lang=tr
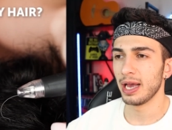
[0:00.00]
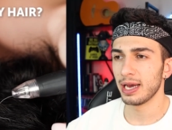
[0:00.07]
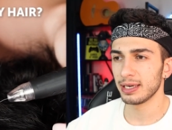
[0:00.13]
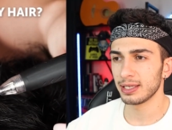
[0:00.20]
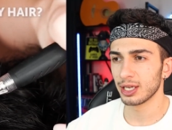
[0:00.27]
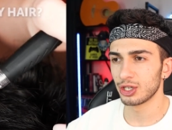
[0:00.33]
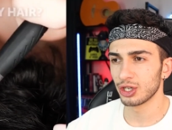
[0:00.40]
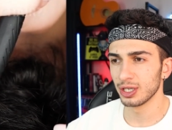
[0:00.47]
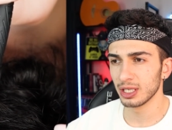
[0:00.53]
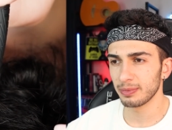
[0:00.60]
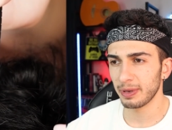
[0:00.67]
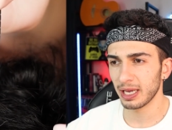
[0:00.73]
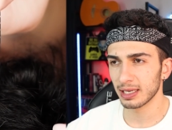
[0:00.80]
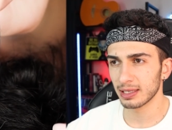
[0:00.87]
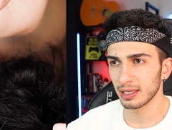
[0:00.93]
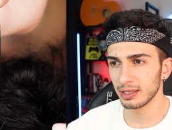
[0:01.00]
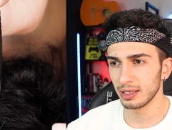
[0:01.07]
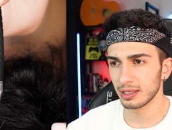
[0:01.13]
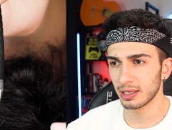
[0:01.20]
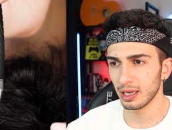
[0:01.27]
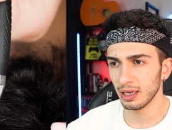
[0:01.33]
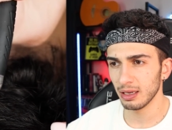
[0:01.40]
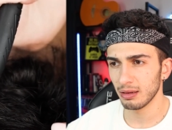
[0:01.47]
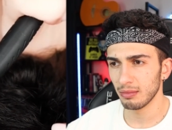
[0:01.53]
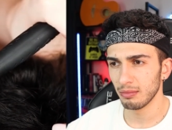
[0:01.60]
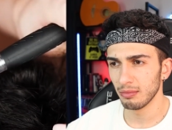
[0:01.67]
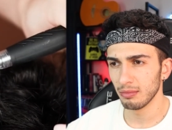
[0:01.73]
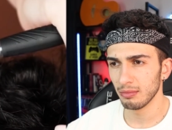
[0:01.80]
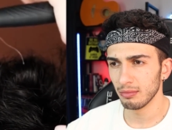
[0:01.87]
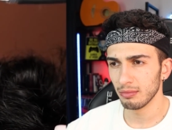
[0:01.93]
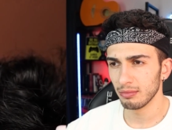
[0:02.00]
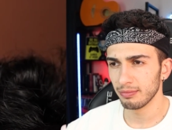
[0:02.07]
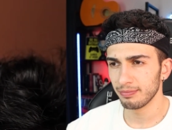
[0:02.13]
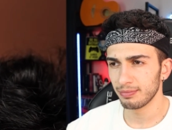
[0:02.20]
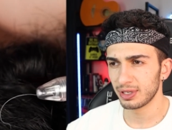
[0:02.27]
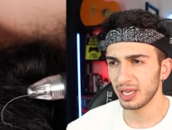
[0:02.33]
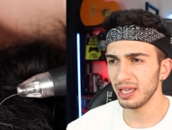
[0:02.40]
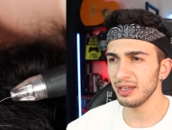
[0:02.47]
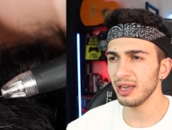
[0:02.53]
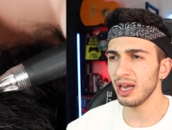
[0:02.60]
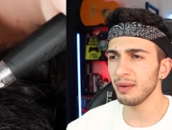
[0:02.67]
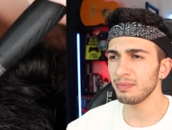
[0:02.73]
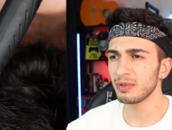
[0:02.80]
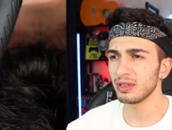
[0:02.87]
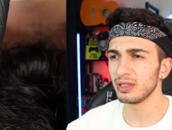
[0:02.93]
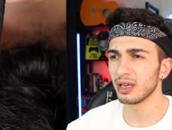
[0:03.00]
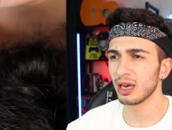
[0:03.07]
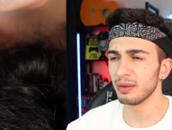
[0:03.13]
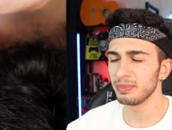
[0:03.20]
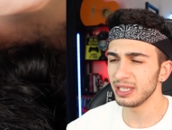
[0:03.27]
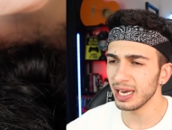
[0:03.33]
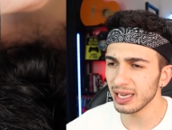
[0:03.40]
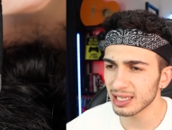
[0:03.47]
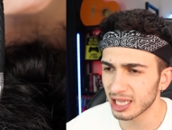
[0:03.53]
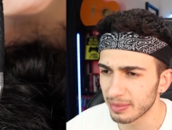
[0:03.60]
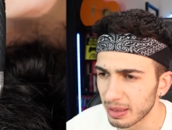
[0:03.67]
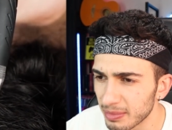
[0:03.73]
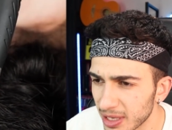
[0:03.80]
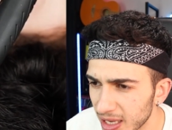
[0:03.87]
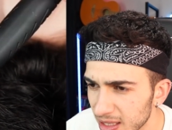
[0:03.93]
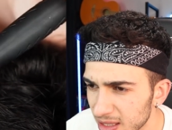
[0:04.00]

Eğer saçınız beyazladıysa sen ne yaptın ya? Bir daha izlemem